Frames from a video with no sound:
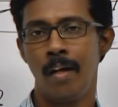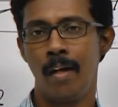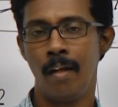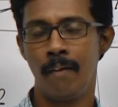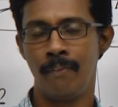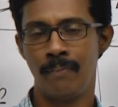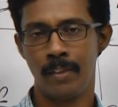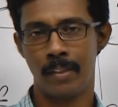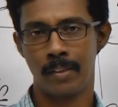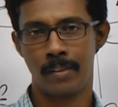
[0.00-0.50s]

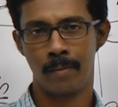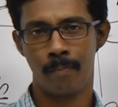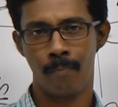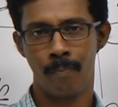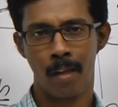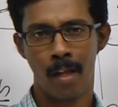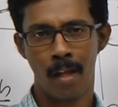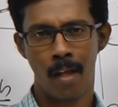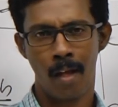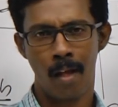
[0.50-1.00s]
டெஃப்னஸ்
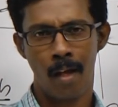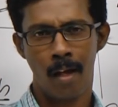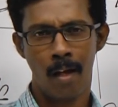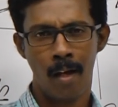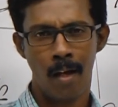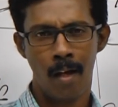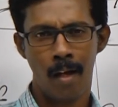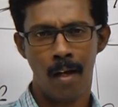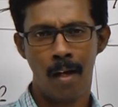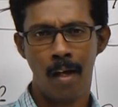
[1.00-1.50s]

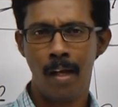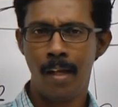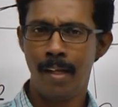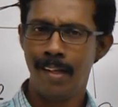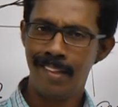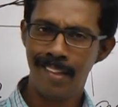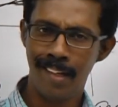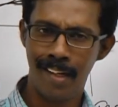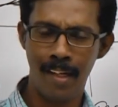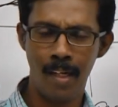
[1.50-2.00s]

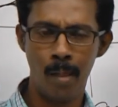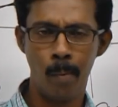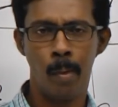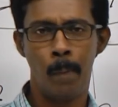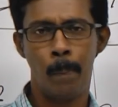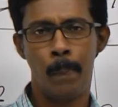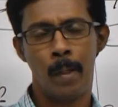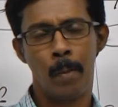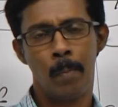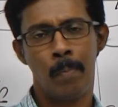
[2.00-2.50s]
இது ரெண்டுமே
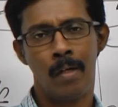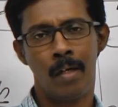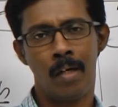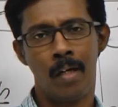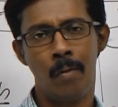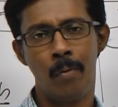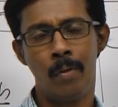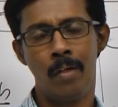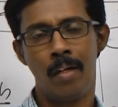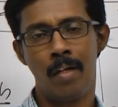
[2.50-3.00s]

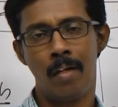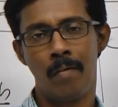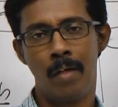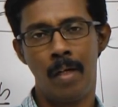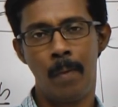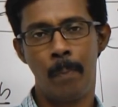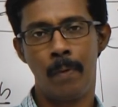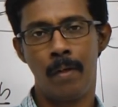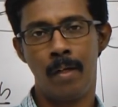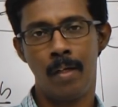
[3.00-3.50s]
பெர்மனண்ட்டாகவும் இருக்க
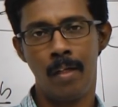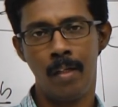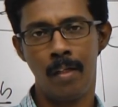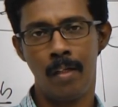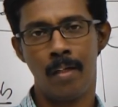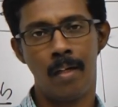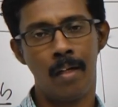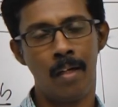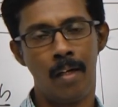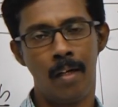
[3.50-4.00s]
வாய்ப்பு
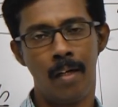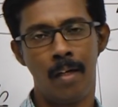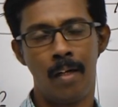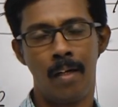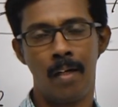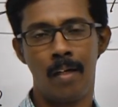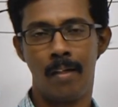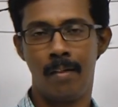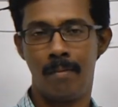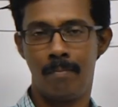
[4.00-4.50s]

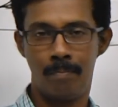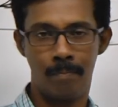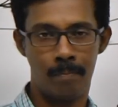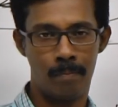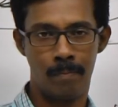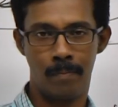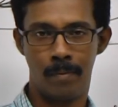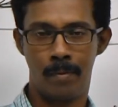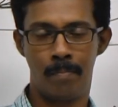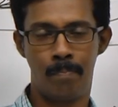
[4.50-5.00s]
இருக்குது
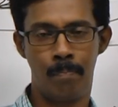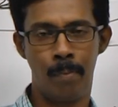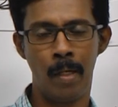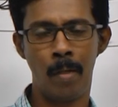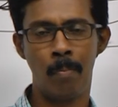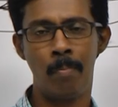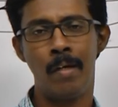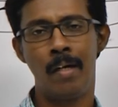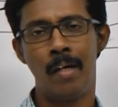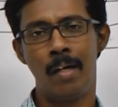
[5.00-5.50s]

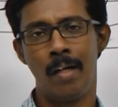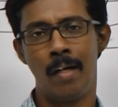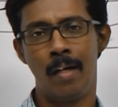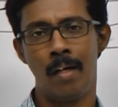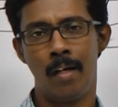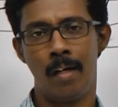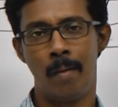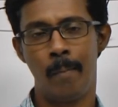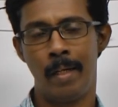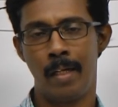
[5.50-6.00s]

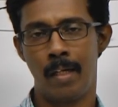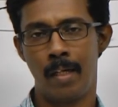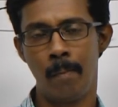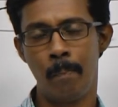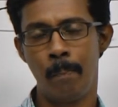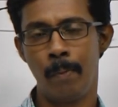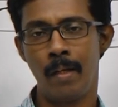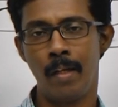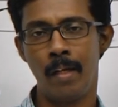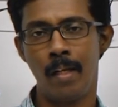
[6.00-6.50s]
பெர்மனண்ட்டாக ஐ மீன்
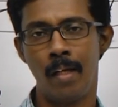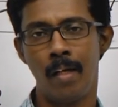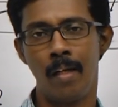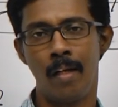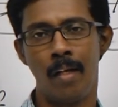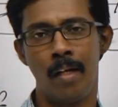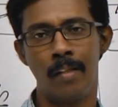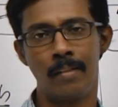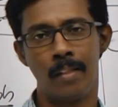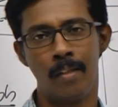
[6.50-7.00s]
டெம்பரரியாக
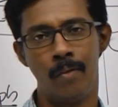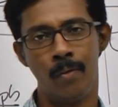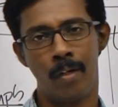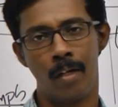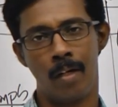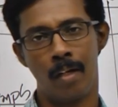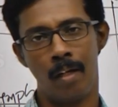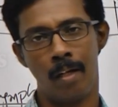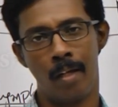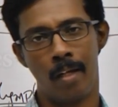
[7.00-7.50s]
லாஸாகவும்
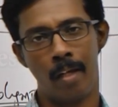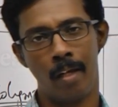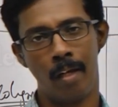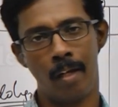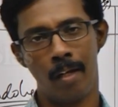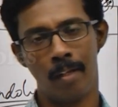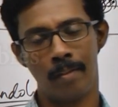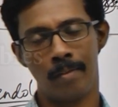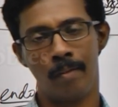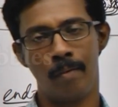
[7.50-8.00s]
இருக்கலாம்
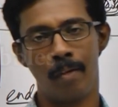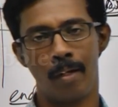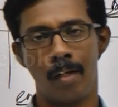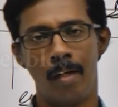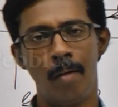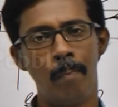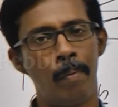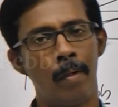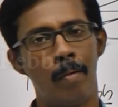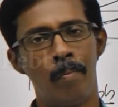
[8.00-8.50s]
ஹியரிங் லாஸாகவும்
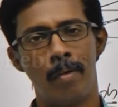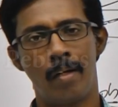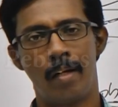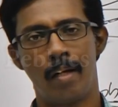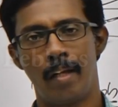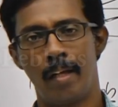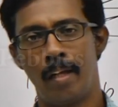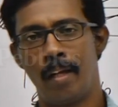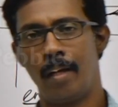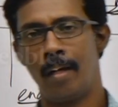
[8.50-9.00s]
இருக்கலாம்
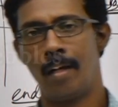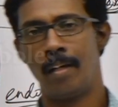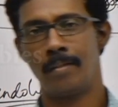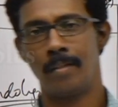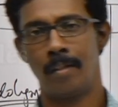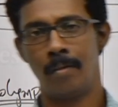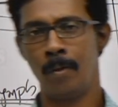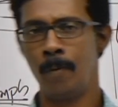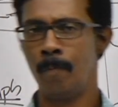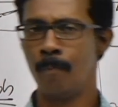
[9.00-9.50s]
பெர்மனண்ட் ஹியரிங்
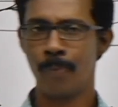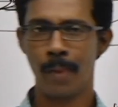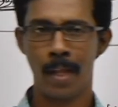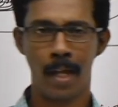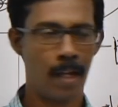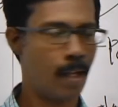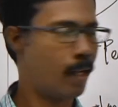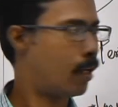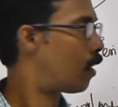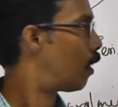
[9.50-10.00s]
லாஸாகவும்
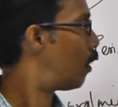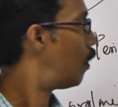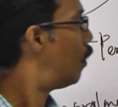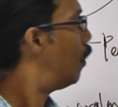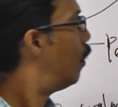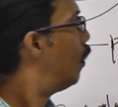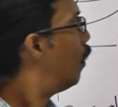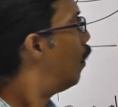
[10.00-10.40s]
இருக்கலாம்